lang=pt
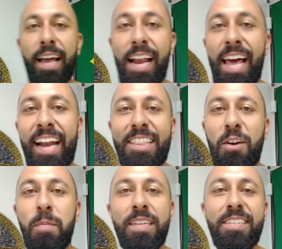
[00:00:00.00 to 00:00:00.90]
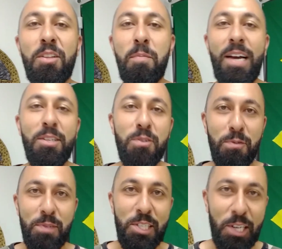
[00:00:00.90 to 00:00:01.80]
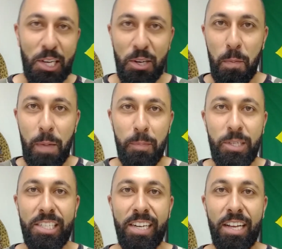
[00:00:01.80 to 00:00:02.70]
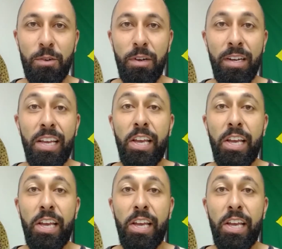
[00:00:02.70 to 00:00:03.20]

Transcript: galera, tá começando mais um vídeo aqui no Papo de Atirador